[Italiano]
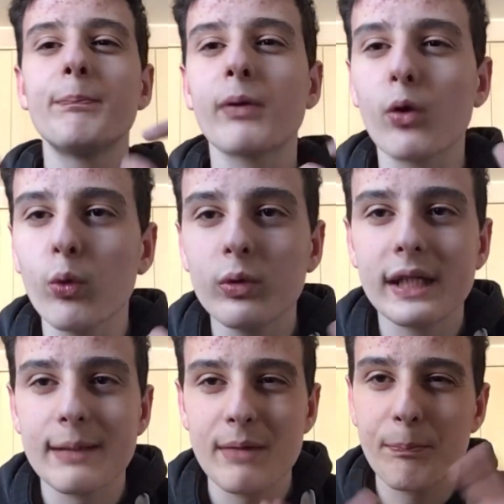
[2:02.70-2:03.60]

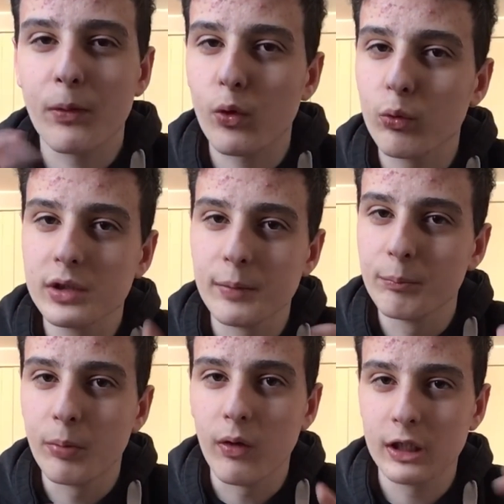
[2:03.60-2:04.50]
prude, mi prude
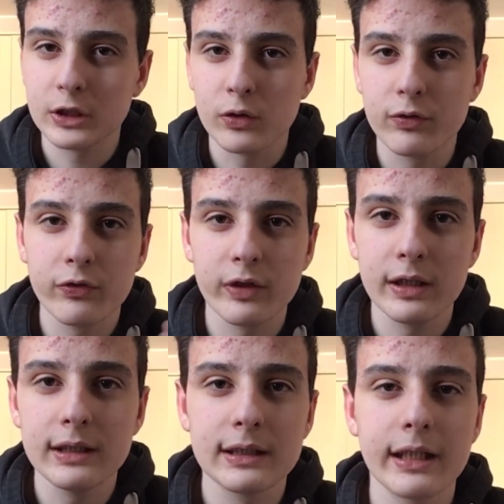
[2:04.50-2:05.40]
un po' la
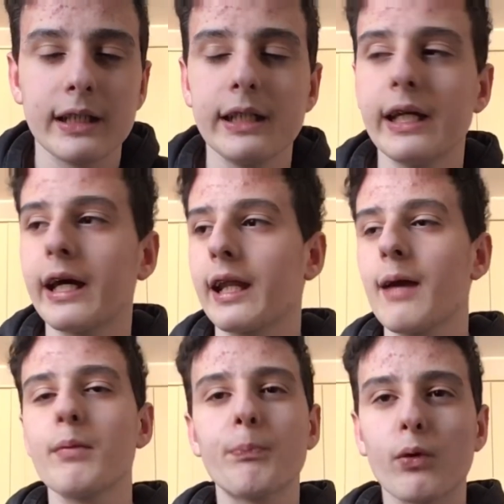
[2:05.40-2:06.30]
sconfitta di ieri,
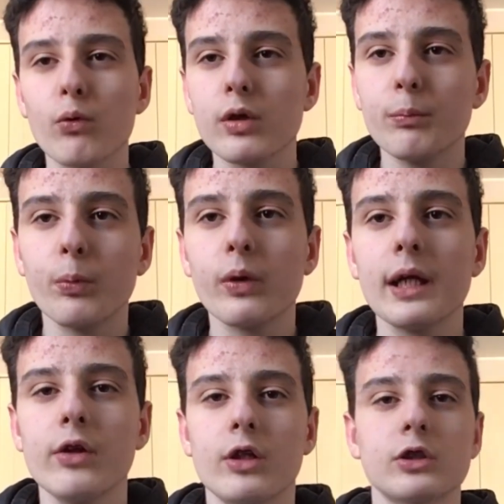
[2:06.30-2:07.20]
eh? mi prude un
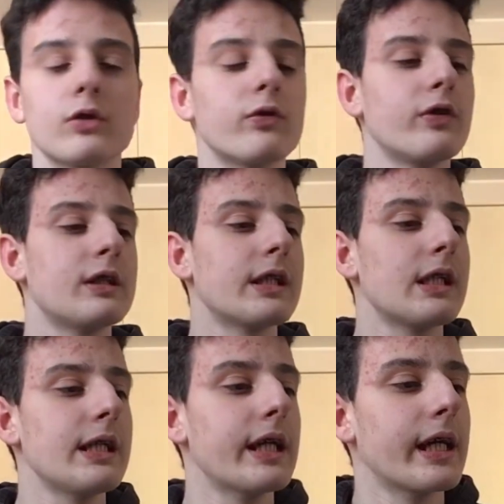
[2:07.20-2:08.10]
pochino la sconfitta
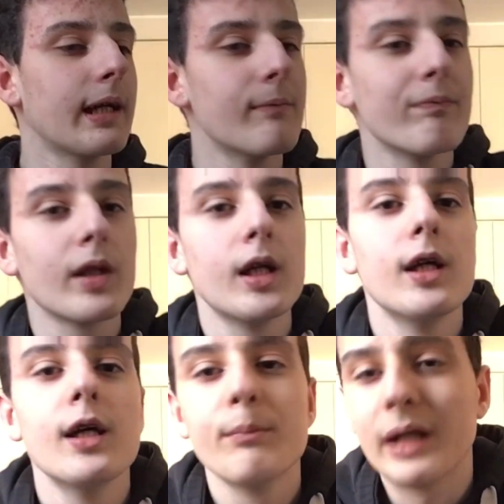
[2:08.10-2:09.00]
di ieri.
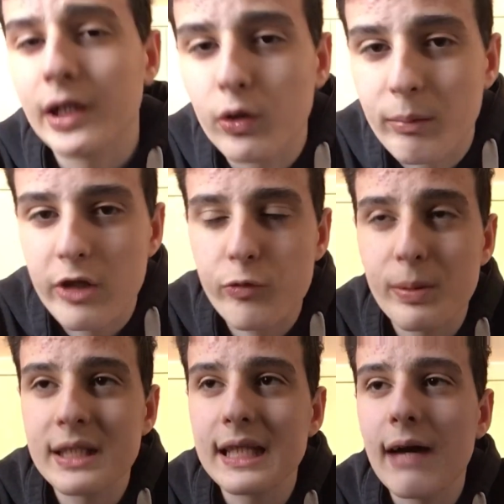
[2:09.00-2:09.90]
Perché non me
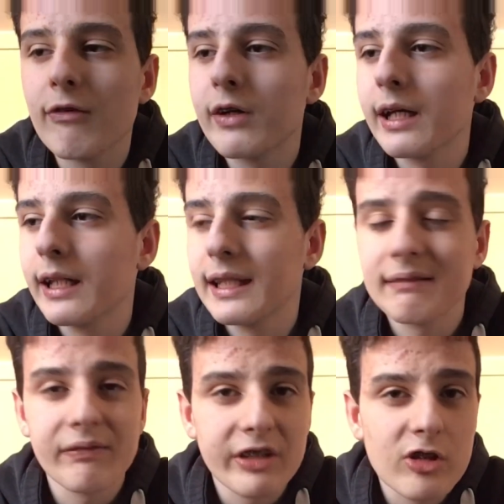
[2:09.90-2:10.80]
l'aspettavo che
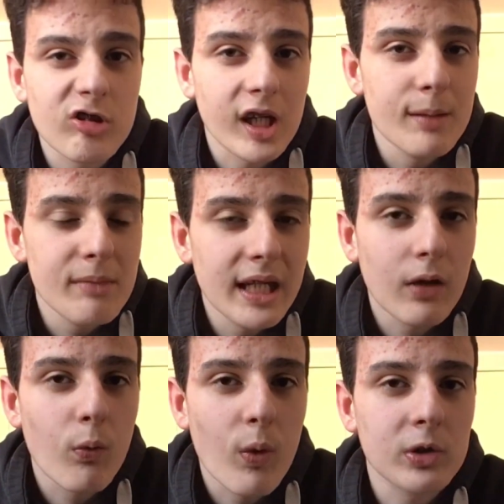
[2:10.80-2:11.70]
andava a vincere il
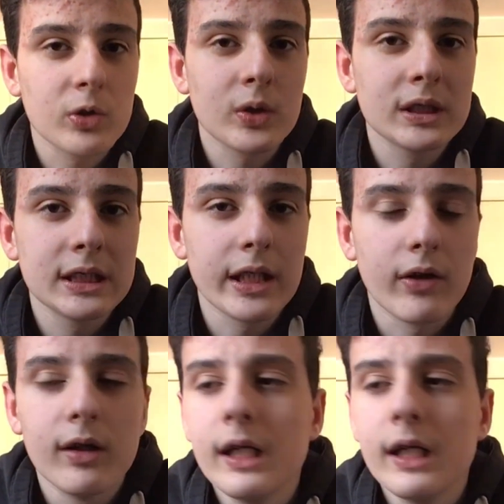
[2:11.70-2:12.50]
Milan 4-0